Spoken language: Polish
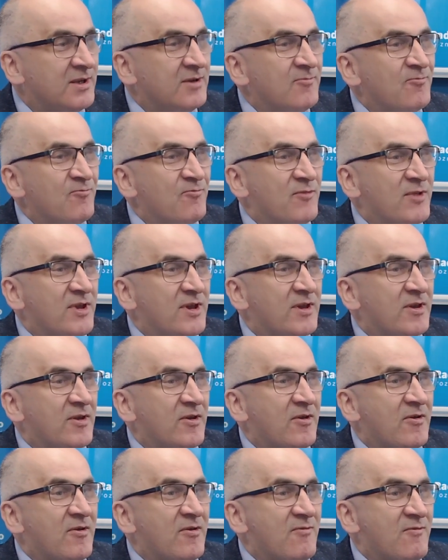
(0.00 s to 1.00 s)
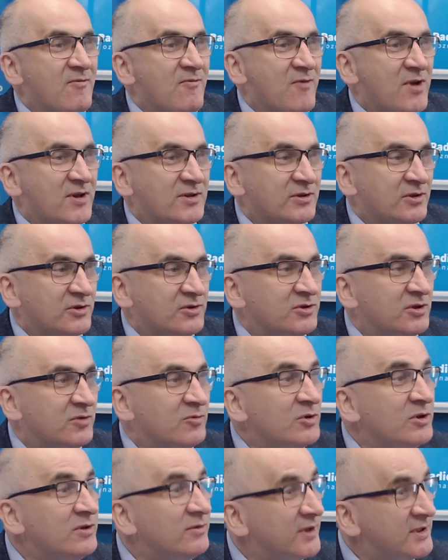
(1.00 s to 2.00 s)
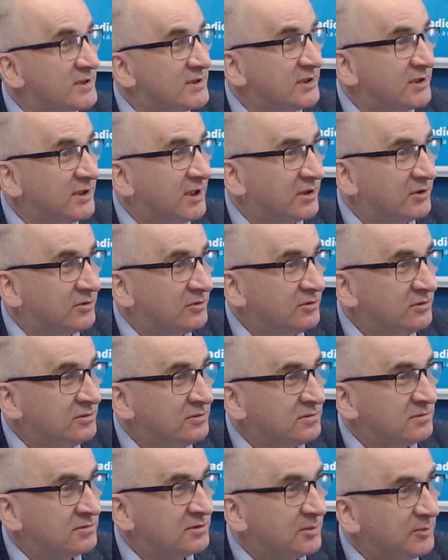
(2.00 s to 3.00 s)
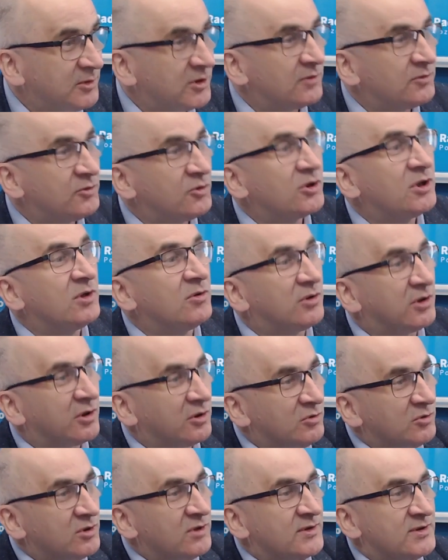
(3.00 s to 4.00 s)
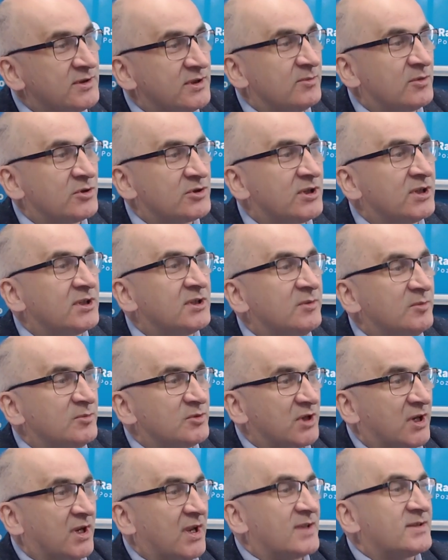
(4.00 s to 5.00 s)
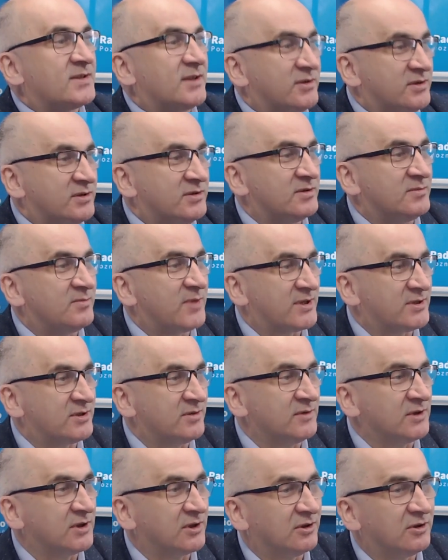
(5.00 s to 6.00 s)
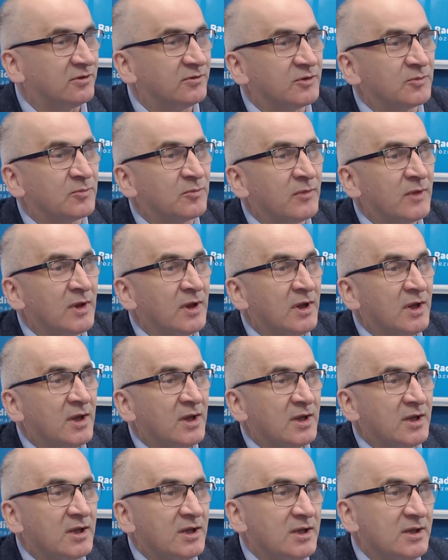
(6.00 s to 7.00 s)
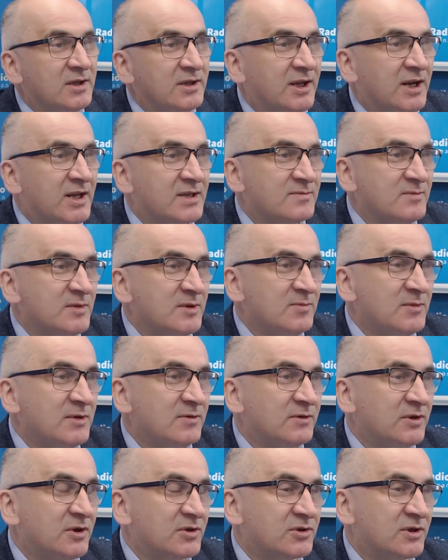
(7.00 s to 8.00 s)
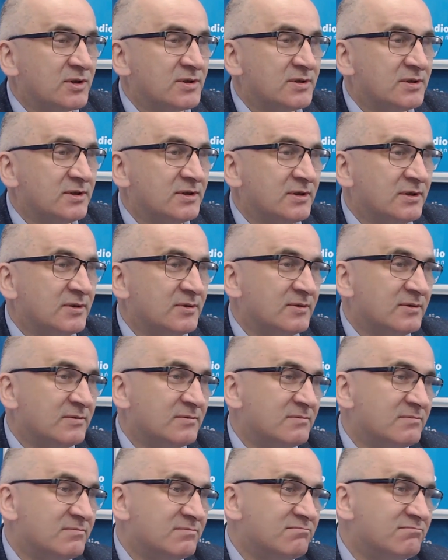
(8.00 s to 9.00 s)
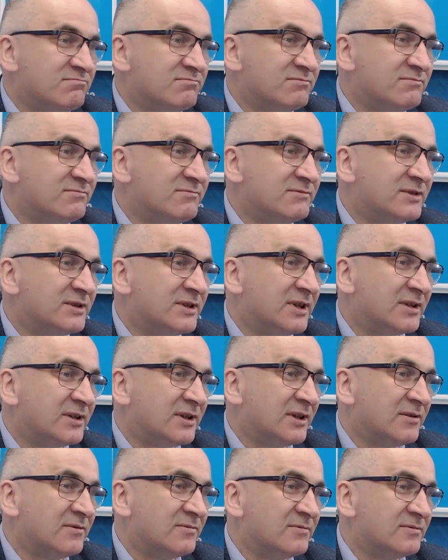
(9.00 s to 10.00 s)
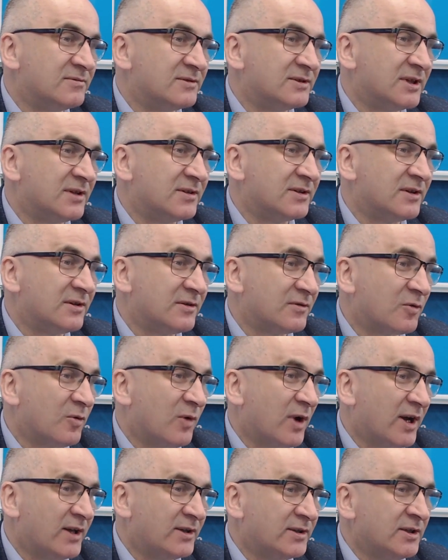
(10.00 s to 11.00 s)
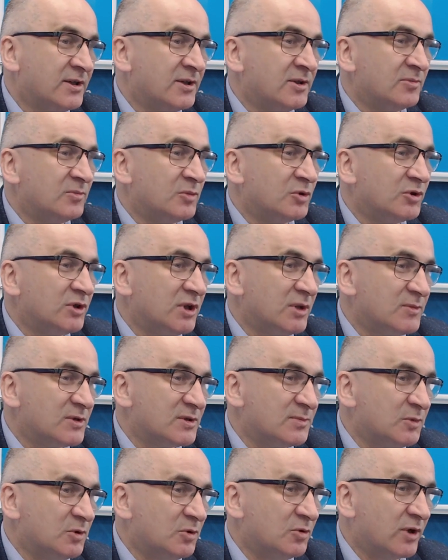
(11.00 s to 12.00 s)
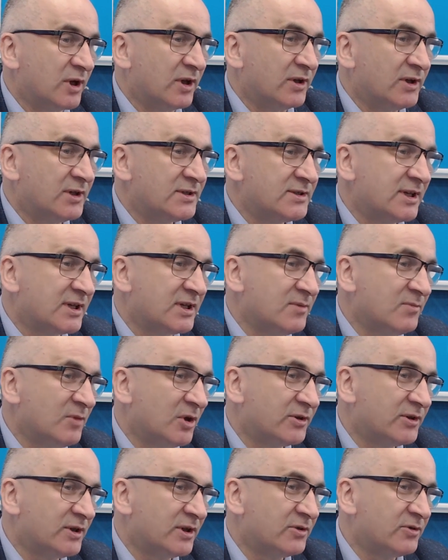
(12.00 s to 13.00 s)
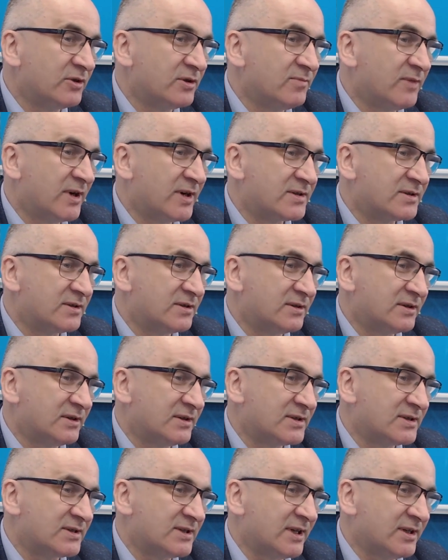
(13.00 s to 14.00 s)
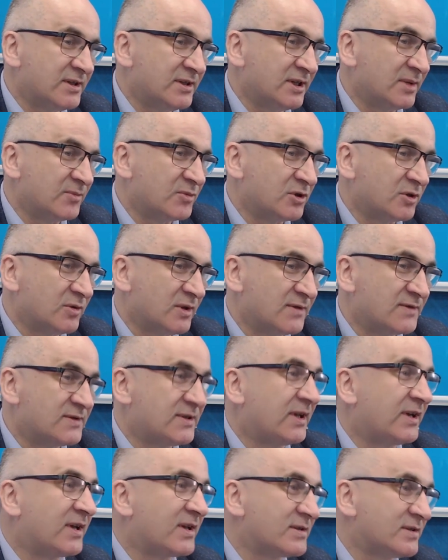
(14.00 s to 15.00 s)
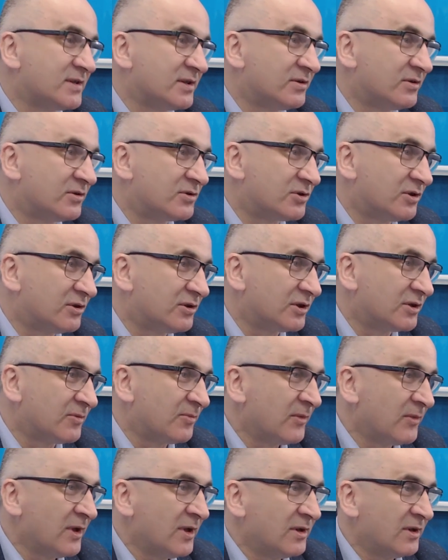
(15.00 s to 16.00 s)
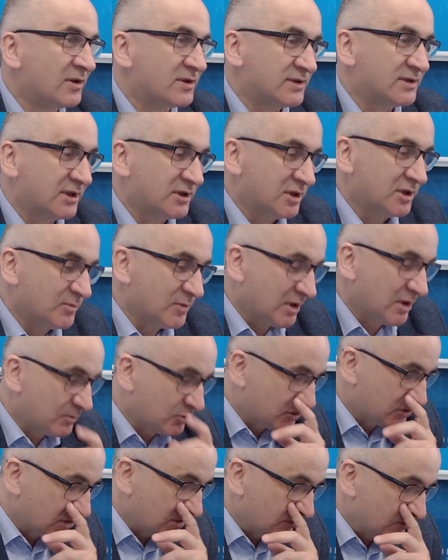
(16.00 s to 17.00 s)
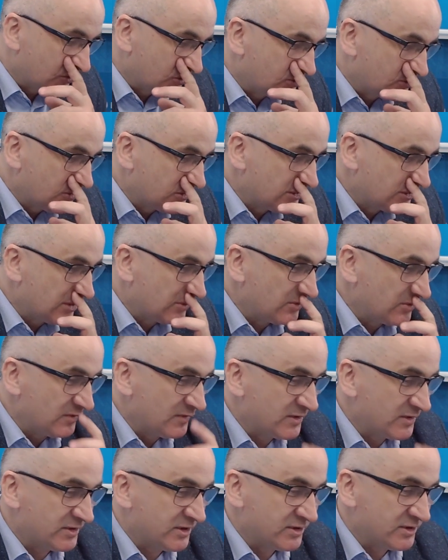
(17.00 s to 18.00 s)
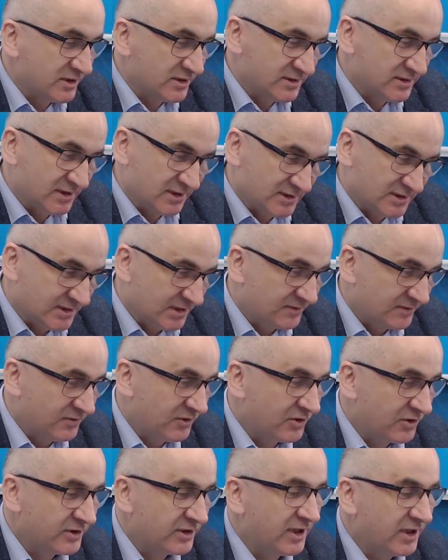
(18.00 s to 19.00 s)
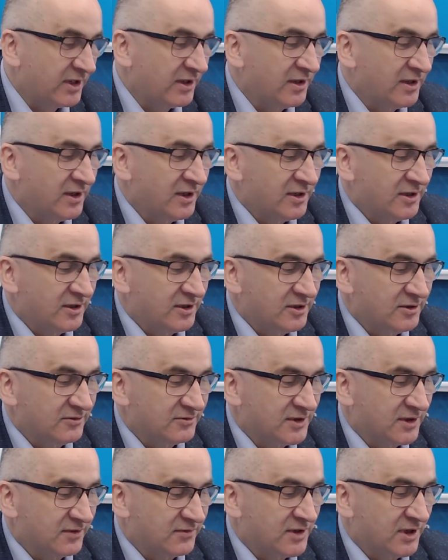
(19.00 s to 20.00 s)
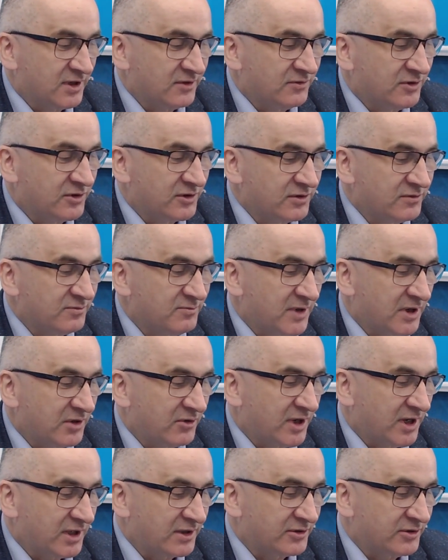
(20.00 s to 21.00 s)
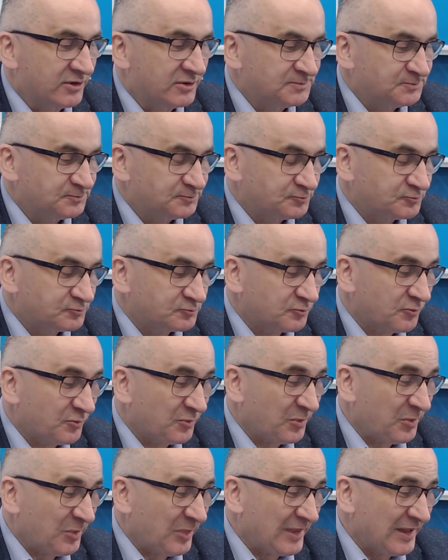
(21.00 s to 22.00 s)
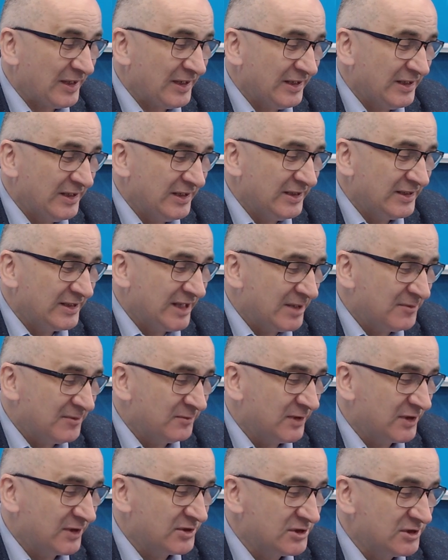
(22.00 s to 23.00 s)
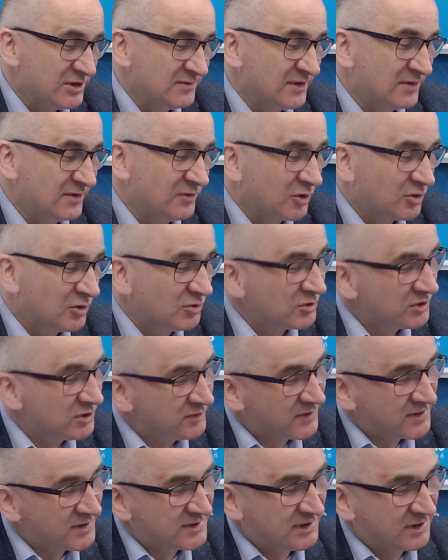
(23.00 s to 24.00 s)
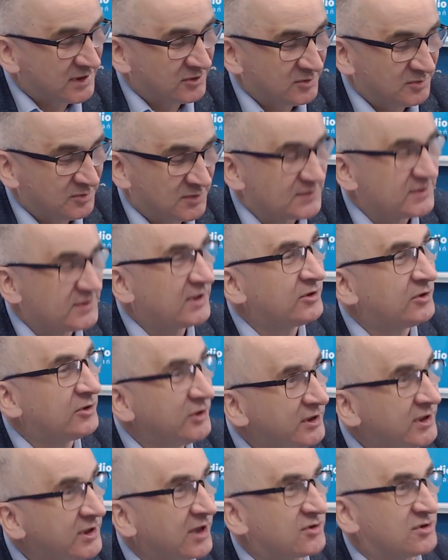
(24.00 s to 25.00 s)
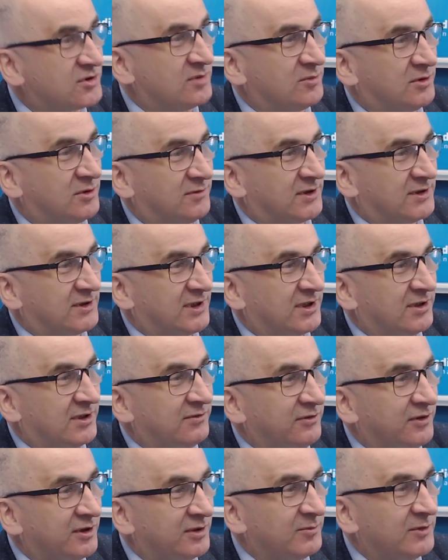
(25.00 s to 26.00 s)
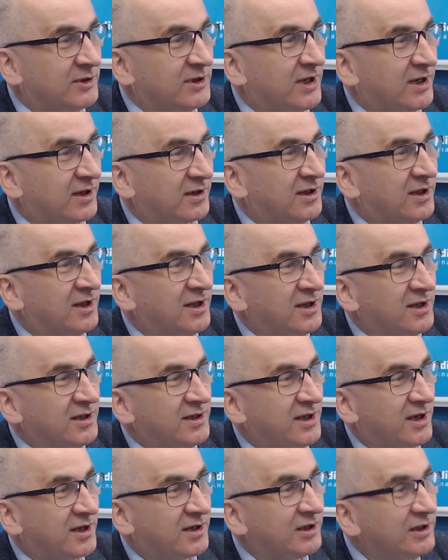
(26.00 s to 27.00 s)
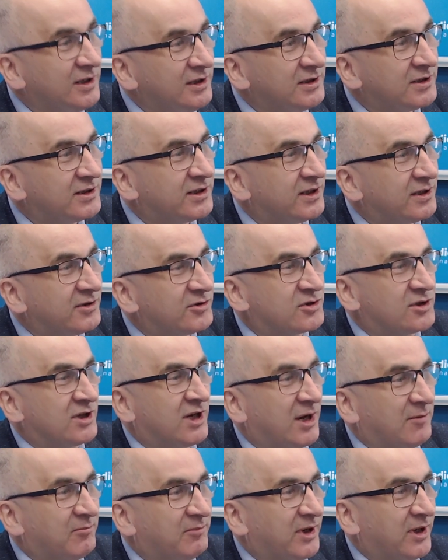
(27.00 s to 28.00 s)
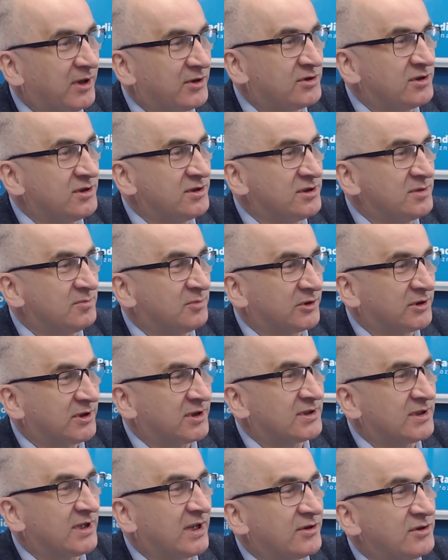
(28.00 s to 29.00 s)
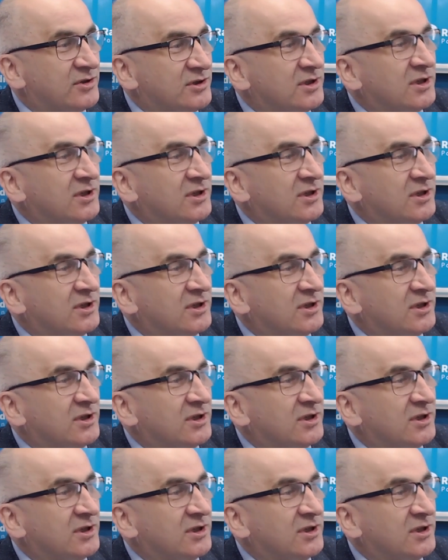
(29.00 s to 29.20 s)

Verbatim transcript: E, własnością uniwersytetu. Dopiero w drugim kroku uniwersytet może jak gdyby przekazać pracownikowi. I teraz my, my wnosząc ten, ten, ten, ten wkład, budujemy spółkę. I to jest taki model, który bardzo jest znany na przykład w Stanach Zjednoczonych. Ostatnio miałem przyjemność być na Uniwersytecie Stanforda e, w, w Kalifornii, w Palo Alto. I tam właściwie wokół uniwersytetu powstała Dolina Krzemowa. Takie firmy jak, jak Intel, czy HP, czy ci potentaci.